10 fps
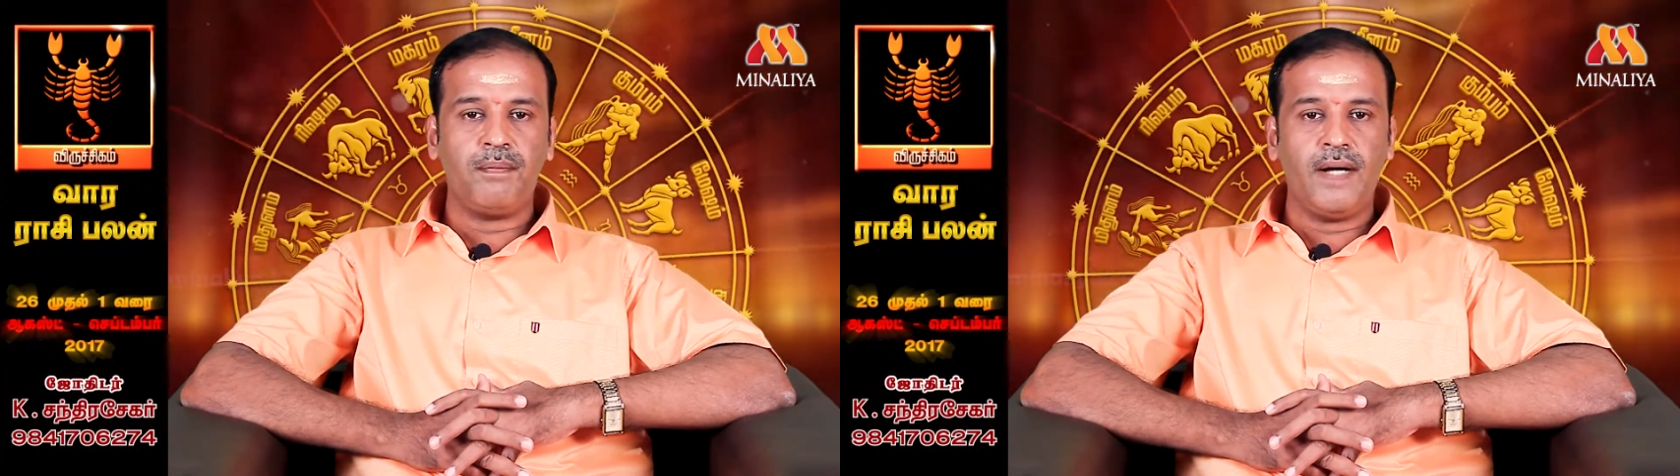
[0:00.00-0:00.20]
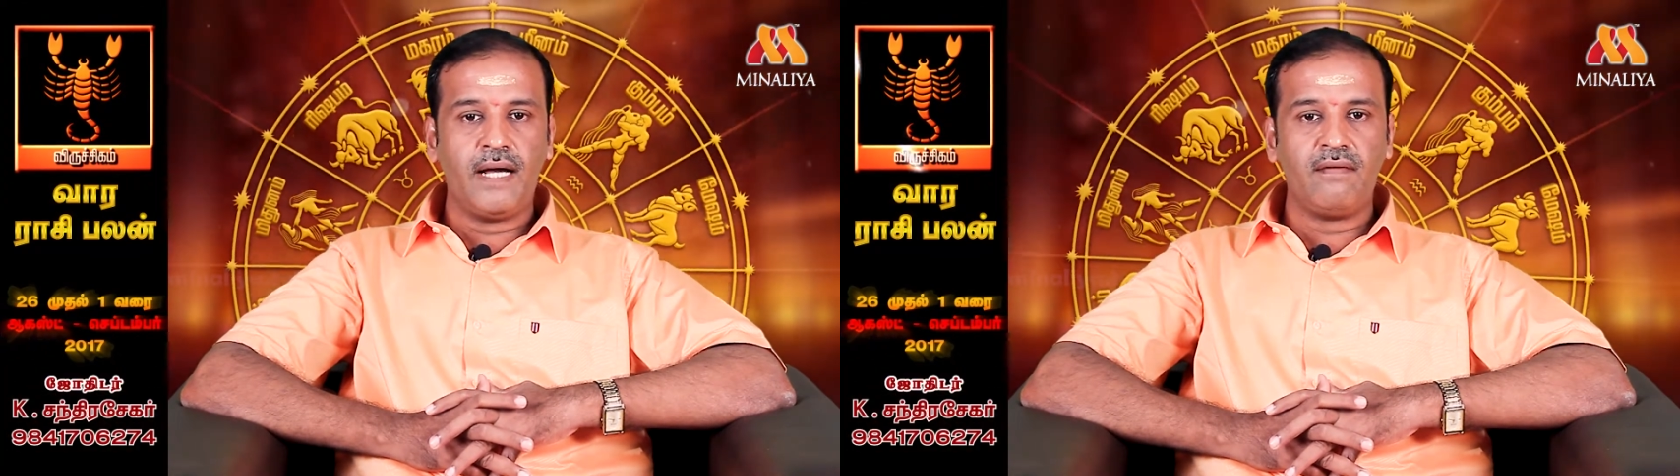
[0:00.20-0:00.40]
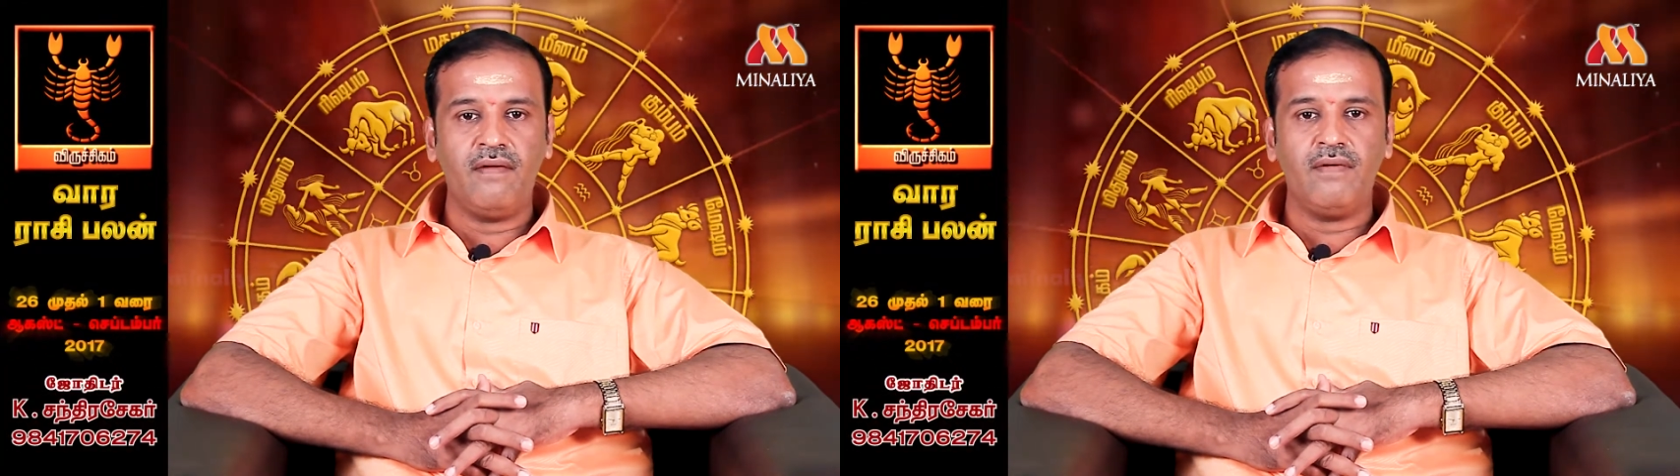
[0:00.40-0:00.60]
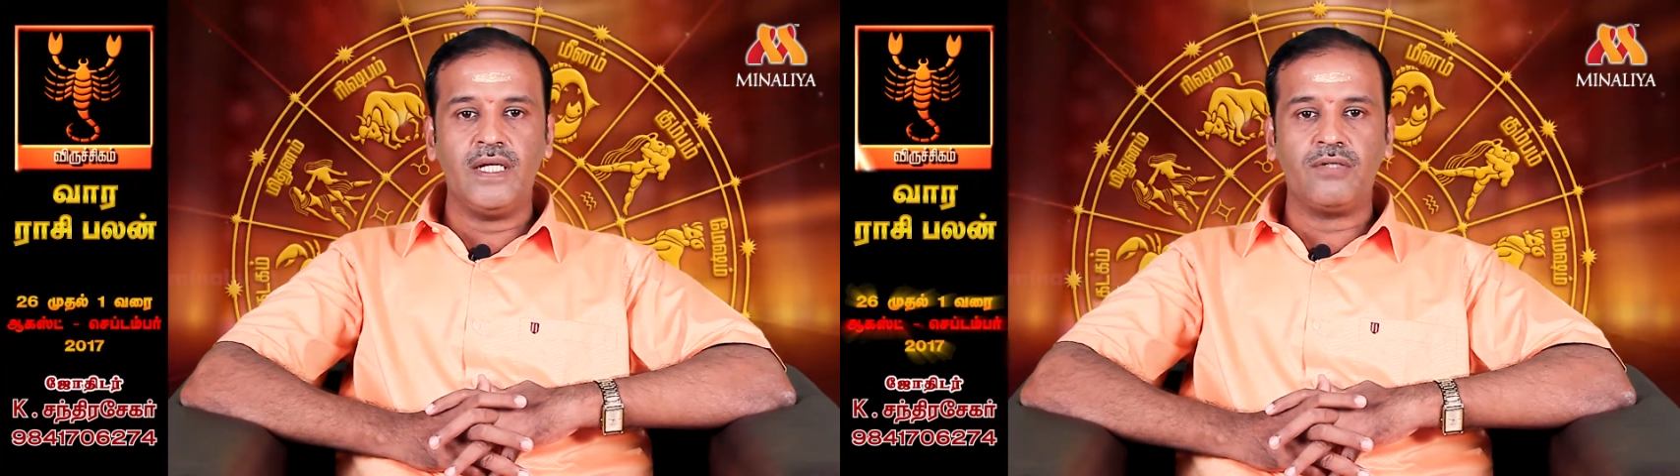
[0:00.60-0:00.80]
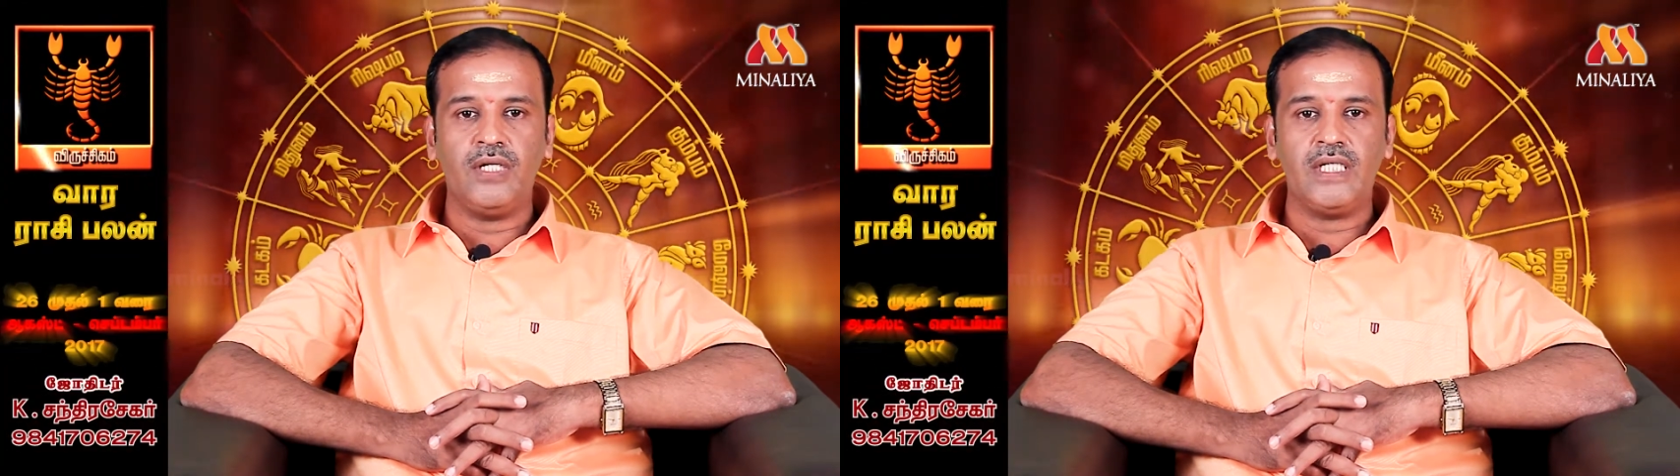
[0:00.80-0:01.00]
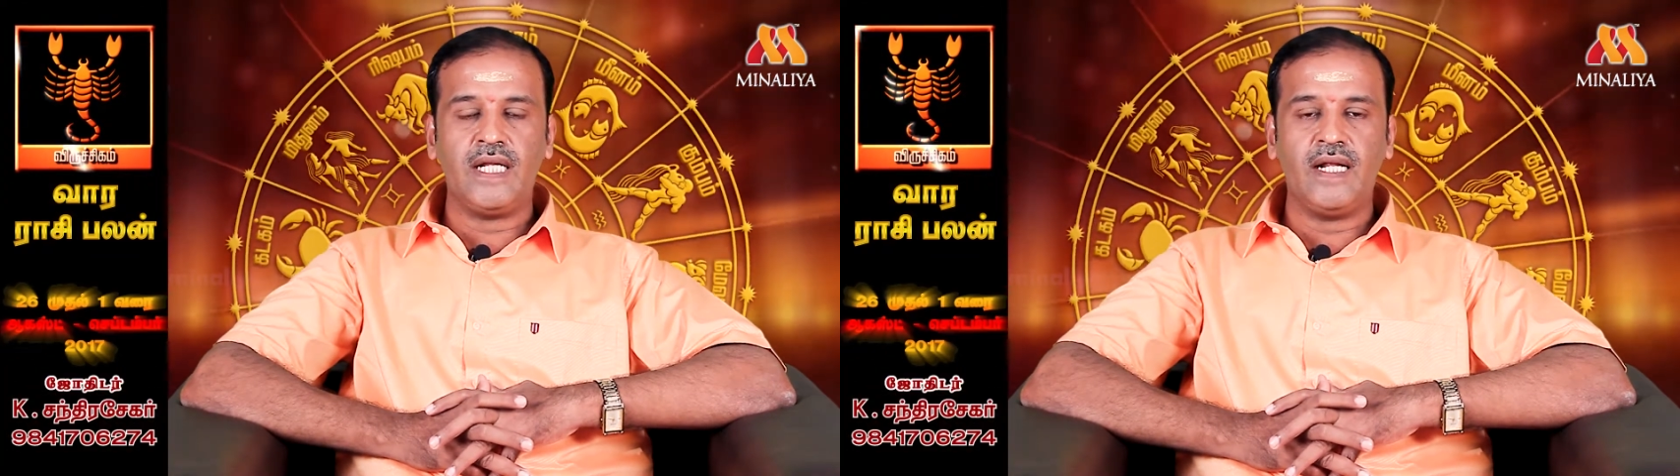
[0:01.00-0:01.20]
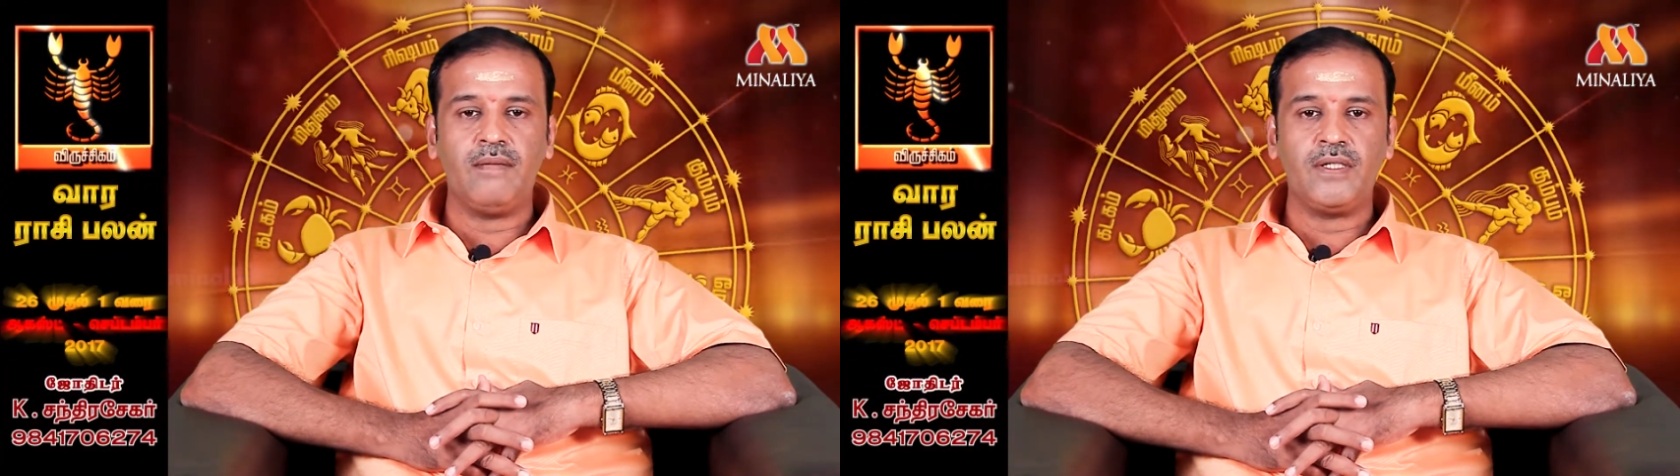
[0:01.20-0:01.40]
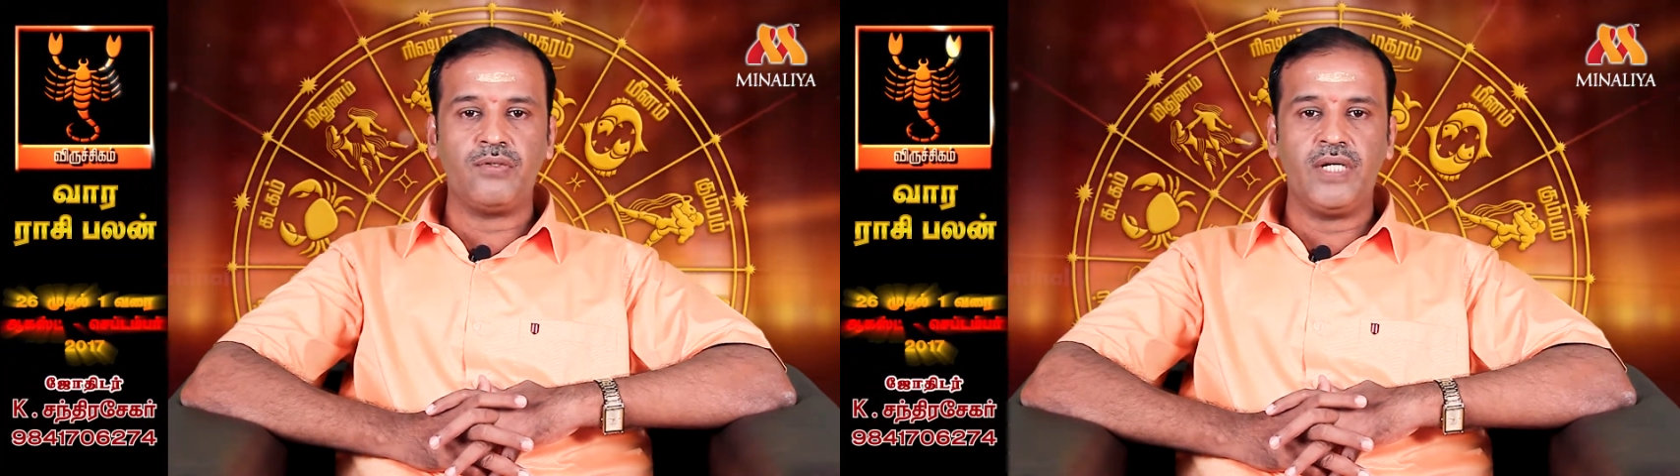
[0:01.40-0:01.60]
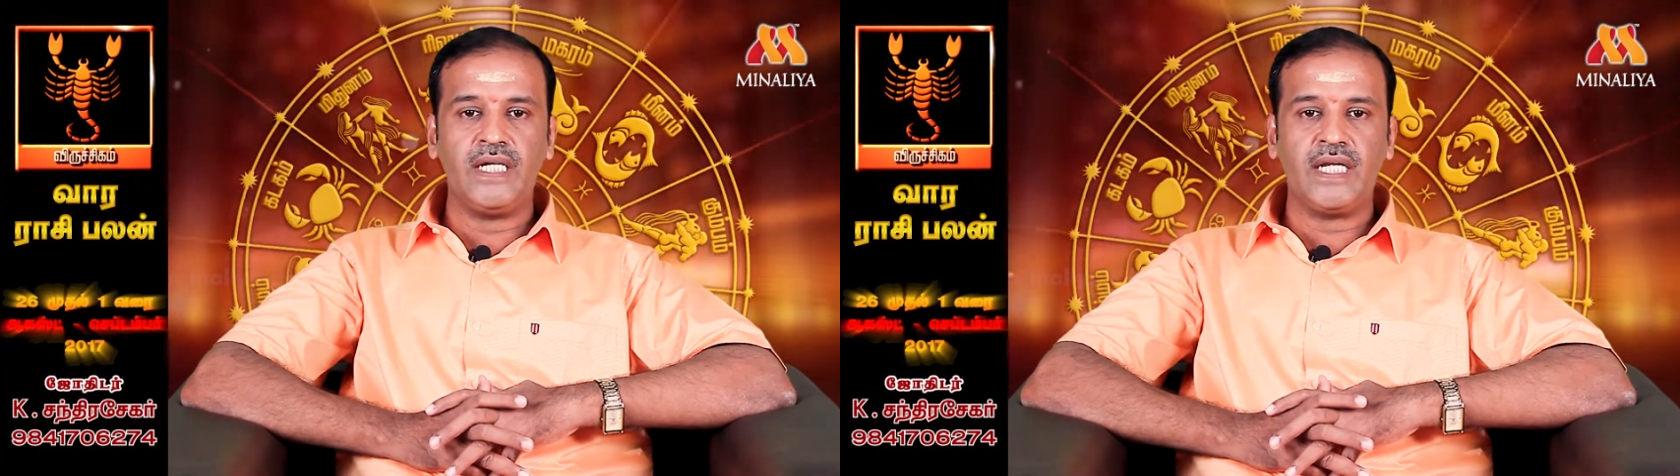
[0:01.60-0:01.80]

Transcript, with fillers: பார்வை வந்து தொழில் சூரியனுக்கு